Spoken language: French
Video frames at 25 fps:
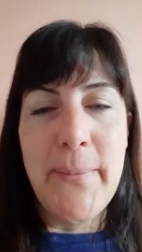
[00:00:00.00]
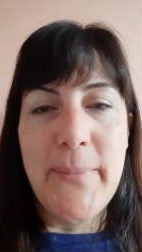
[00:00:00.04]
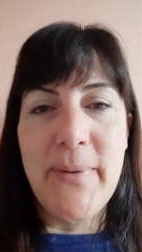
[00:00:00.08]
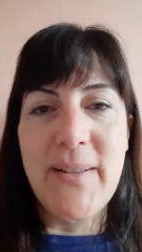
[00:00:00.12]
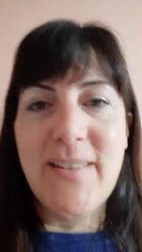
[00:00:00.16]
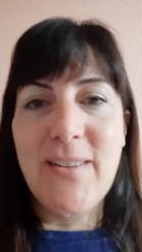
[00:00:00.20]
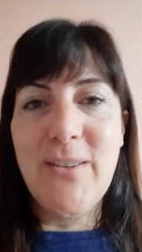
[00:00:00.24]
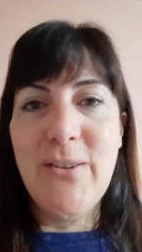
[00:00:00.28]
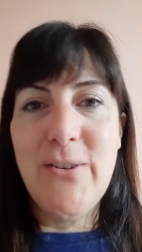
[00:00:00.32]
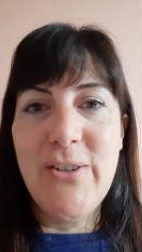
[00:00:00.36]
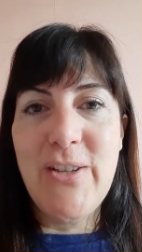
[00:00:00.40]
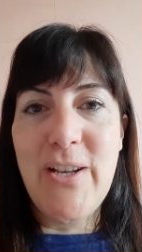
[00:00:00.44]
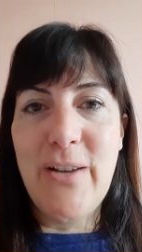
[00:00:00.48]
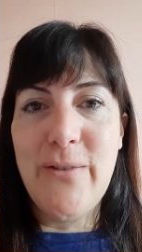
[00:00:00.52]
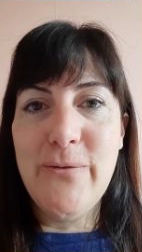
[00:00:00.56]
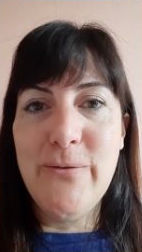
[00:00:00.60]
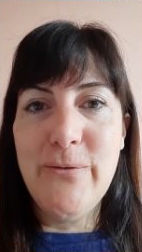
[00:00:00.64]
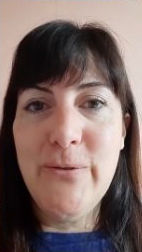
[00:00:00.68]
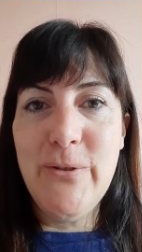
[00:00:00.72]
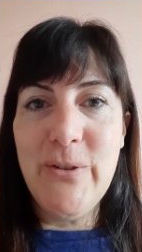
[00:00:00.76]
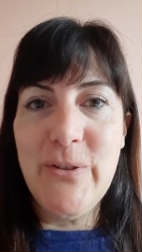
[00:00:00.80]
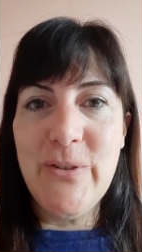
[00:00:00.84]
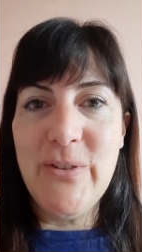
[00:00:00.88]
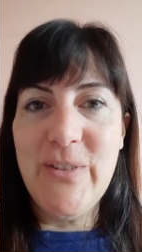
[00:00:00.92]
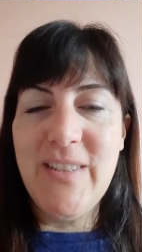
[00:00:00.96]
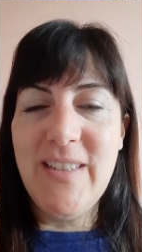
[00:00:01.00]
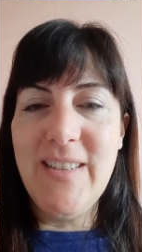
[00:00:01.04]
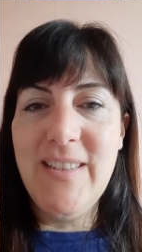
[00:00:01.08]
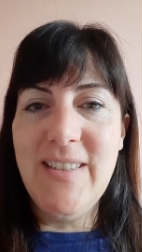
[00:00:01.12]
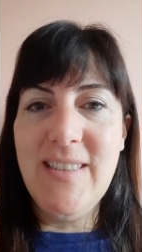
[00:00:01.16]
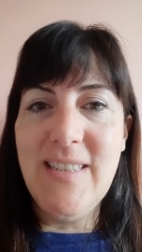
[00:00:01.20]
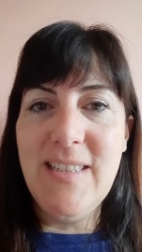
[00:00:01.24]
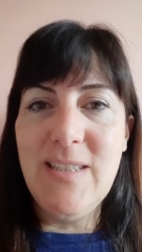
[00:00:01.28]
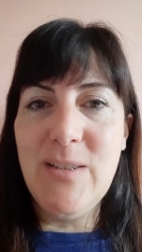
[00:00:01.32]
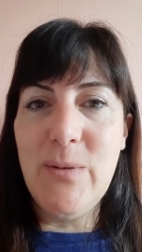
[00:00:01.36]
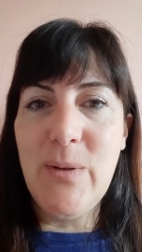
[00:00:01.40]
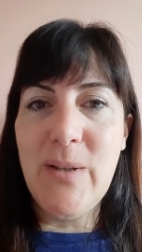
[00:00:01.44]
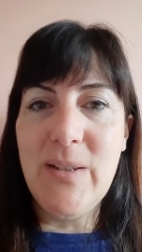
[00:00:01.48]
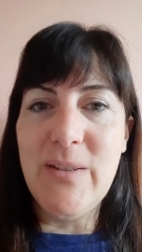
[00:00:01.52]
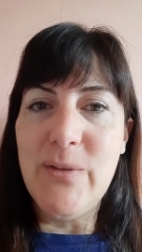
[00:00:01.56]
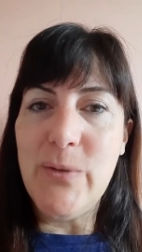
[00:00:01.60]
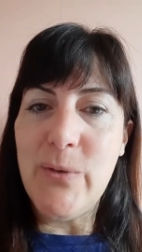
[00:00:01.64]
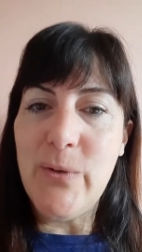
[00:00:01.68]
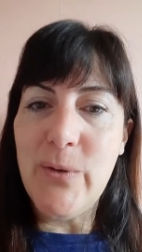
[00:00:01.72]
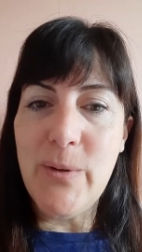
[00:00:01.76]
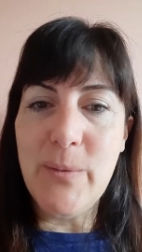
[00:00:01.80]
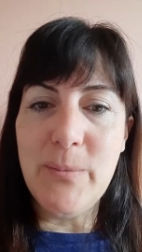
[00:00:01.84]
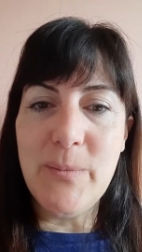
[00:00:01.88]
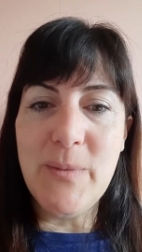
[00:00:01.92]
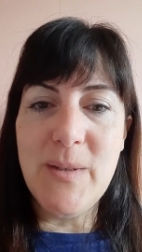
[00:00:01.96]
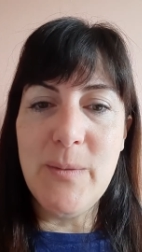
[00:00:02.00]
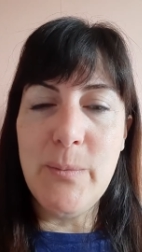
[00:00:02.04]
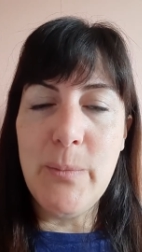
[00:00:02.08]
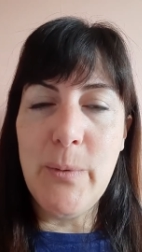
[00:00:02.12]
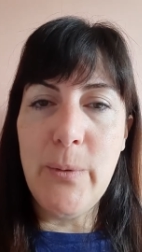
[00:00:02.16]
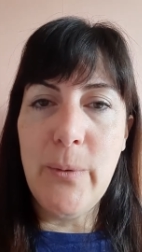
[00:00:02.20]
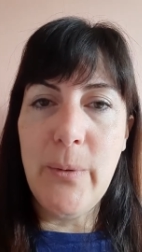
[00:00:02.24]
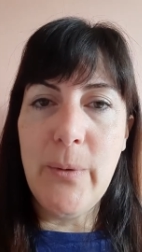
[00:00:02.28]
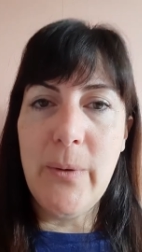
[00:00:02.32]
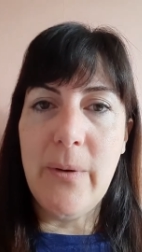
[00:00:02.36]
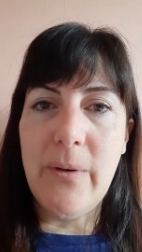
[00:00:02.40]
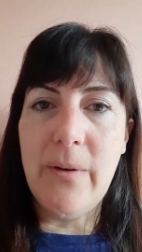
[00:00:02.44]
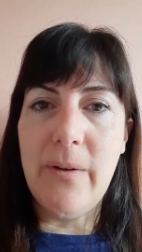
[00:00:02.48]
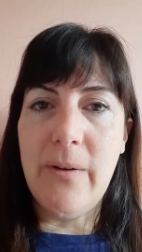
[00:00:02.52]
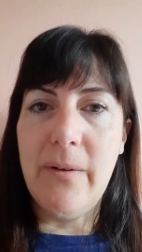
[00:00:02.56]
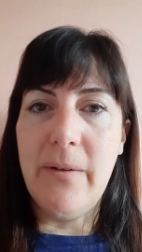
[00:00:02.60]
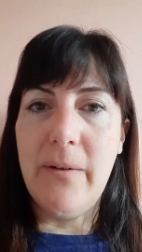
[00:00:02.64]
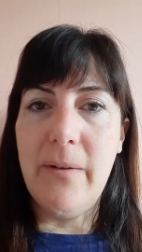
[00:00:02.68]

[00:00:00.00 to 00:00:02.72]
parce que j'avoue que c'est une situation un petit peu